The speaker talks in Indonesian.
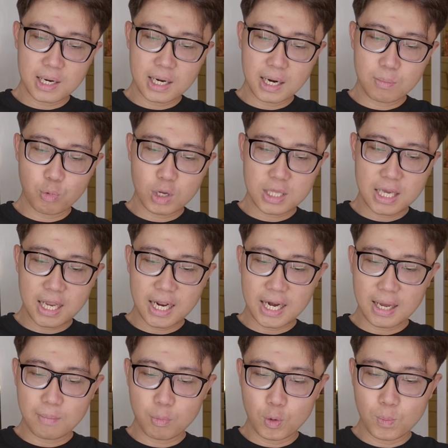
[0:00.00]
dan buat kalian
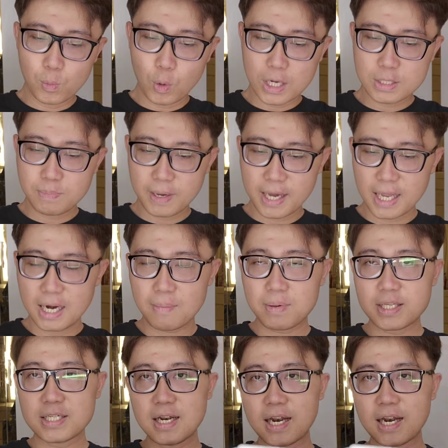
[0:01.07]
yang belum puas pengen lebih